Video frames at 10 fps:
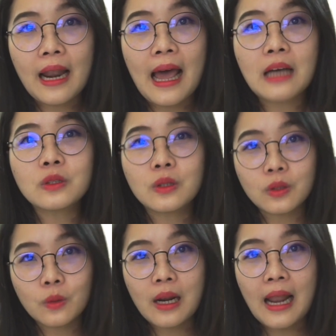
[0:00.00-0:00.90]
ญแล้วส่วน
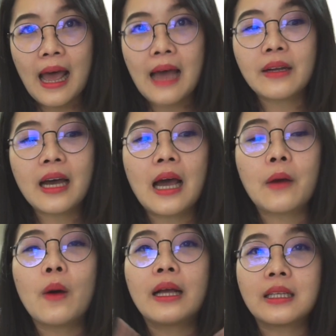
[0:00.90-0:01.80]
ตัวแล้วนะคะ
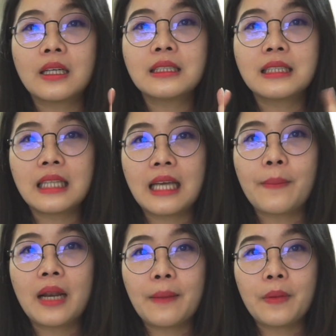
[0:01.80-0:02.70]
ขวัญก็จะเตรีย
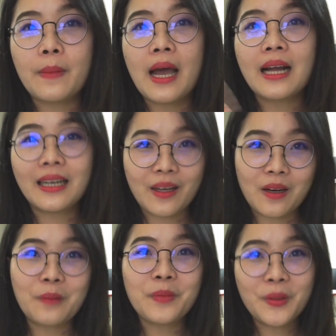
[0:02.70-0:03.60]
มอะไรไปบ้างเดี๋ย
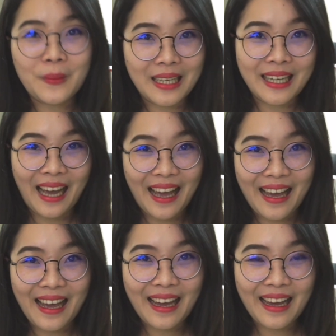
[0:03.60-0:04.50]
วเราไปดูกันเลยค่ะ